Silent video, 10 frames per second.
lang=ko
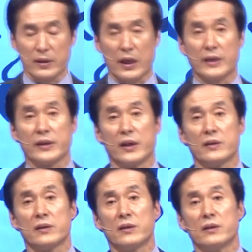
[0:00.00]

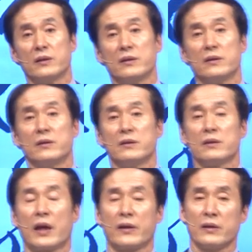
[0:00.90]
가정에서는
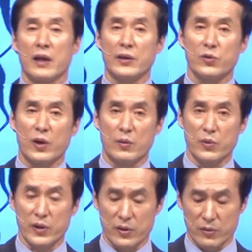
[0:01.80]
다른 가족과
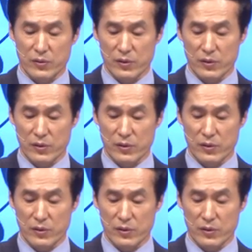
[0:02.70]
묶이고